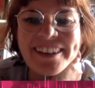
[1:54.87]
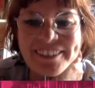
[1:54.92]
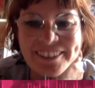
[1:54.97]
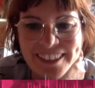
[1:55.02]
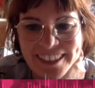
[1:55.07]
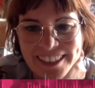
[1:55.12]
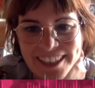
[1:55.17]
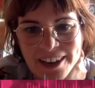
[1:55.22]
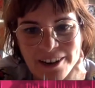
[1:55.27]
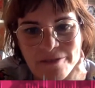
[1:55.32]
no
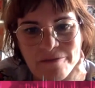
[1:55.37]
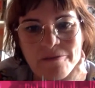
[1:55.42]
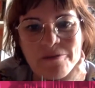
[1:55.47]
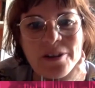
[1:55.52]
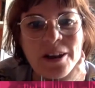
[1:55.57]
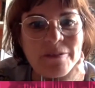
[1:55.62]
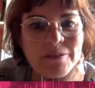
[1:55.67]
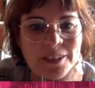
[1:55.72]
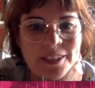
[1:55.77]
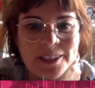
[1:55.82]
tenía como
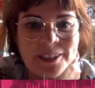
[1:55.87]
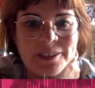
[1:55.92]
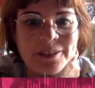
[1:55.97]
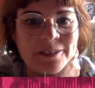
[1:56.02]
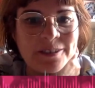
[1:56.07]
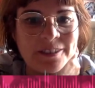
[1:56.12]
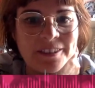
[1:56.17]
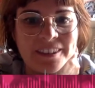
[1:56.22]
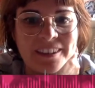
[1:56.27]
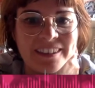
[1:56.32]
una
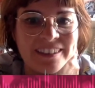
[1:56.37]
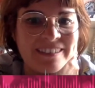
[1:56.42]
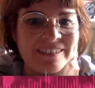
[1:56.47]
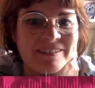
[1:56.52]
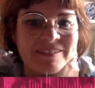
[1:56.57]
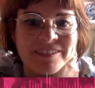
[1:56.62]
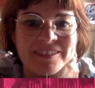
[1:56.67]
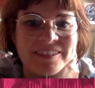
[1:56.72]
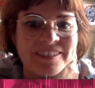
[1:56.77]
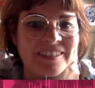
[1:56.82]
visión...
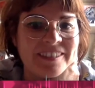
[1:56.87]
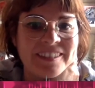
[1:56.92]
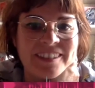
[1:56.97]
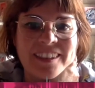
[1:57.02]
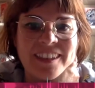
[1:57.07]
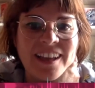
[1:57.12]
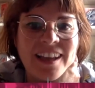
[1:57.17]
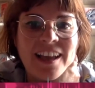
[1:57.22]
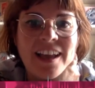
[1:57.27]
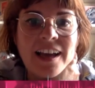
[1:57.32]

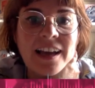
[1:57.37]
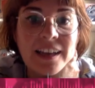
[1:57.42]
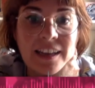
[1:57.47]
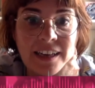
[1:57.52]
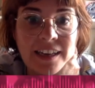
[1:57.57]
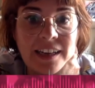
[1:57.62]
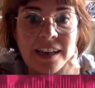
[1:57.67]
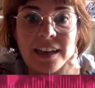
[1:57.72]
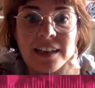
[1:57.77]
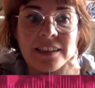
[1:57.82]
Mm,
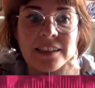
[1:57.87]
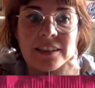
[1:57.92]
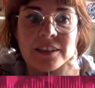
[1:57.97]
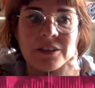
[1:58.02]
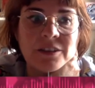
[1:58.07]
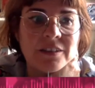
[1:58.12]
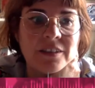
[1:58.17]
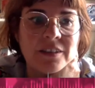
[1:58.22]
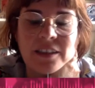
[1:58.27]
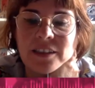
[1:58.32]
general
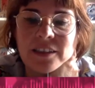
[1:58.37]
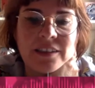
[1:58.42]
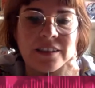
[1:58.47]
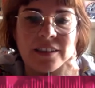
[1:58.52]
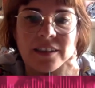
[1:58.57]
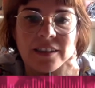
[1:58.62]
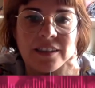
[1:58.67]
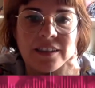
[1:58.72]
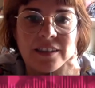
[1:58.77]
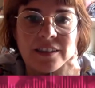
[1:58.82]

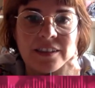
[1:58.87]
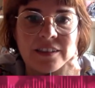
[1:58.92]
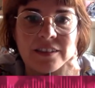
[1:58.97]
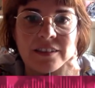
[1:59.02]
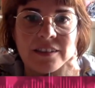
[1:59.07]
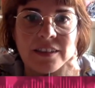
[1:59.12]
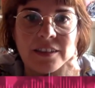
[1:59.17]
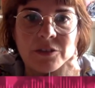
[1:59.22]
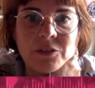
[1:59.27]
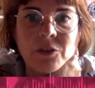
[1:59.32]

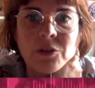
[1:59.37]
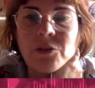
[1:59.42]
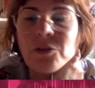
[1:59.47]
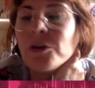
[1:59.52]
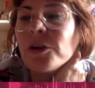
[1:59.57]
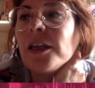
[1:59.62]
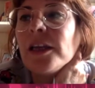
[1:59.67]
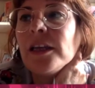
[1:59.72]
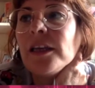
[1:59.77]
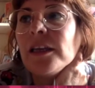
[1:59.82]
de,
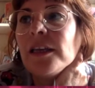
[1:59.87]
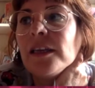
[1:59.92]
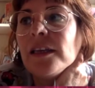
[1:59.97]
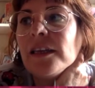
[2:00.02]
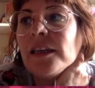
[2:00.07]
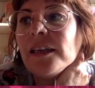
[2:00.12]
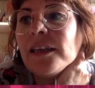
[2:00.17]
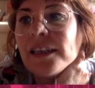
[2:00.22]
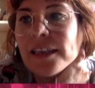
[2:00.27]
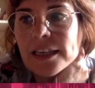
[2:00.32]
todo.
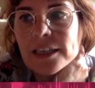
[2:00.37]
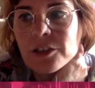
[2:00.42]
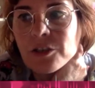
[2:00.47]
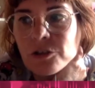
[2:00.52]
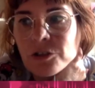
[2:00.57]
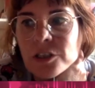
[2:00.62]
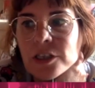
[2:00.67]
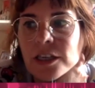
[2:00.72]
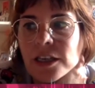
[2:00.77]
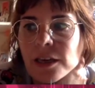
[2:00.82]
Y,
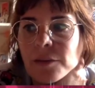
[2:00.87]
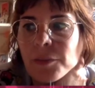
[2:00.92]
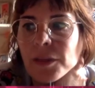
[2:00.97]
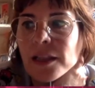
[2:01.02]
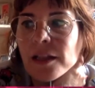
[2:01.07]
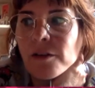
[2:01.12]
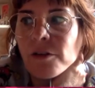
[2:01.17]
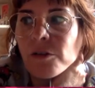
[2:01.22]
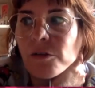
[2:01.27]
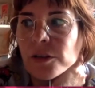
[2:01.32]
eso sí que me he dado